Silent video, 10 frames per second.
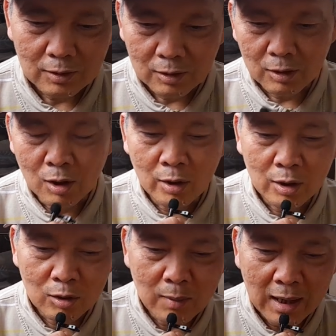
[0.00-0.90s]
lỗi đó
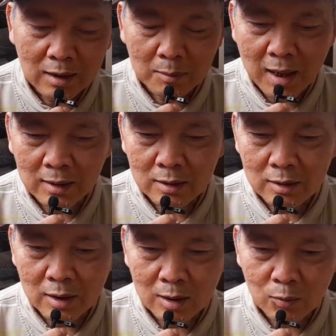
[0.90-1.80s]
của bạn các bạn nên
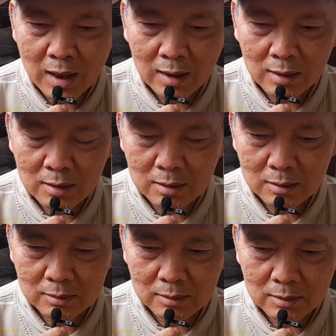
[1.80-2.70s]
nhớ là qua Đức
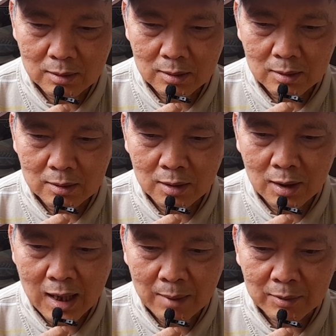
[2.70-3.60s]
đi
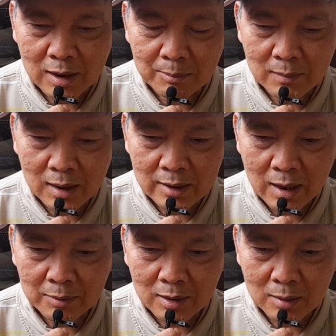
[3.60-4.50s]
làm cấm mang
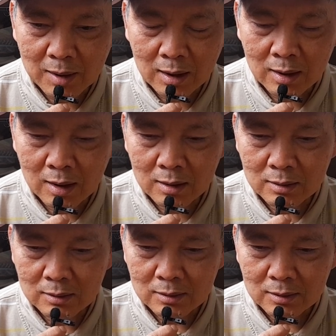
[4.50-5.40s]
dép nha các bạn ha
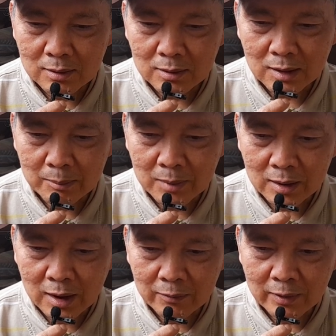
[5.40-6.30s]
cấm mang
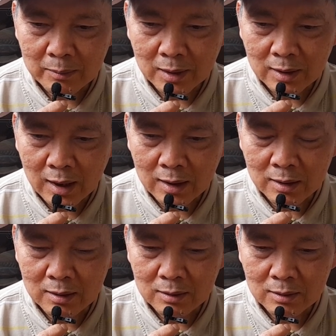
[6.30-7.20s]
dép phải mang giày
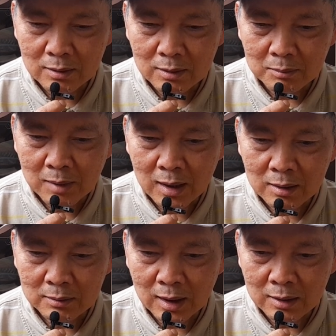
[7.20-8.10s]

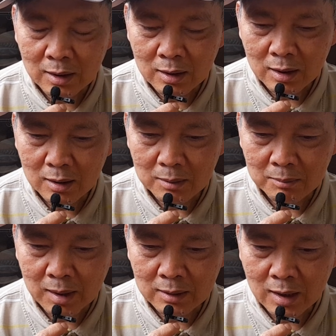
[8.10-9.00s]
mang tại vì á
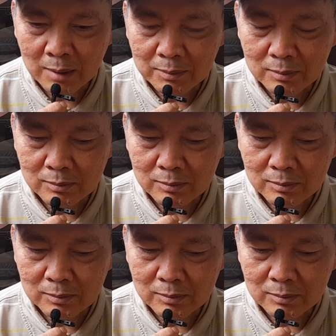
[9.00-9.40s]
mang dép